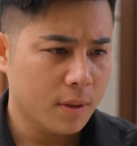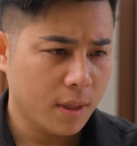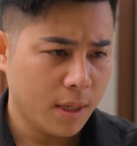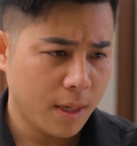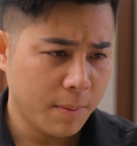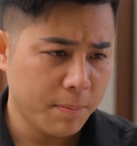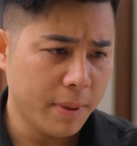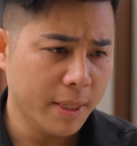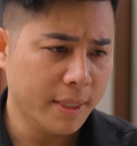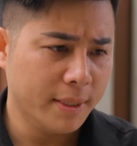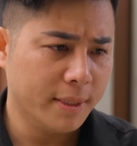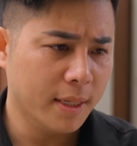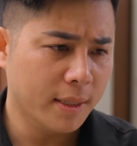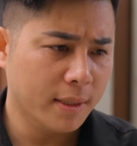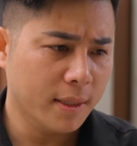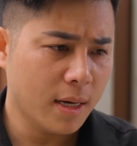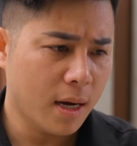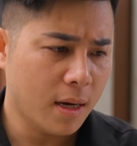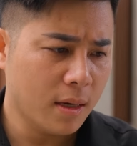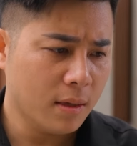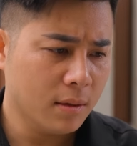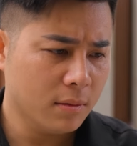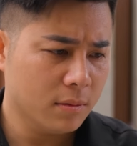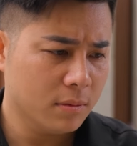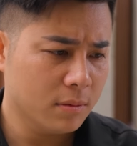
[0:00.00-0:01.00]
Em bình tĩnh
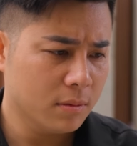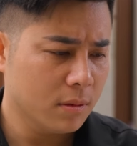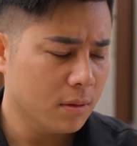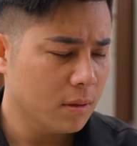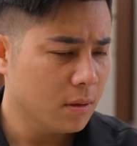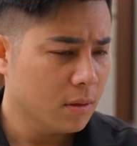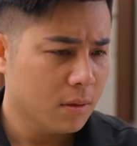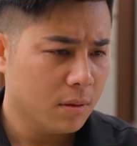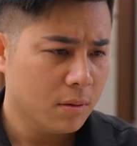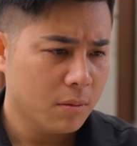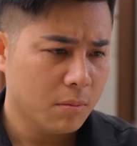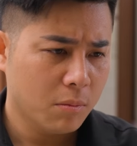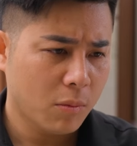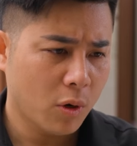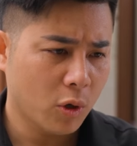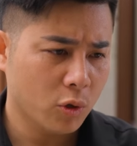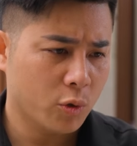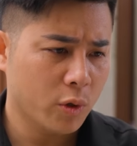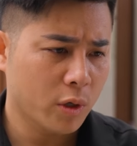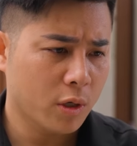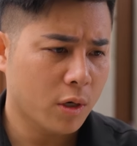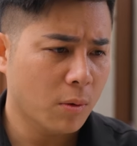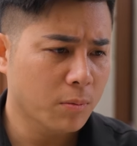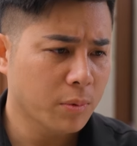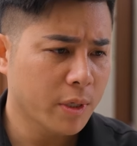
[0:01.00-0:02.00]
đã Mọi
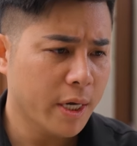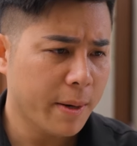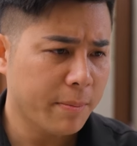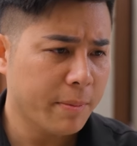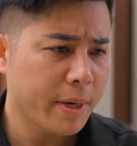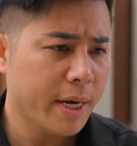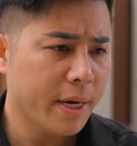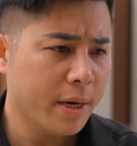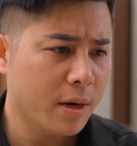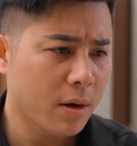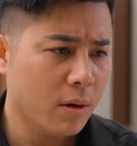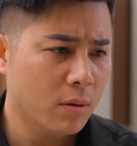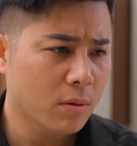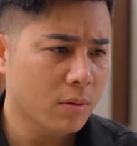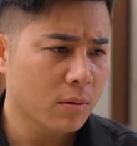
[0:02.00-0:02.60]
chuyện không như em nghĩ đâu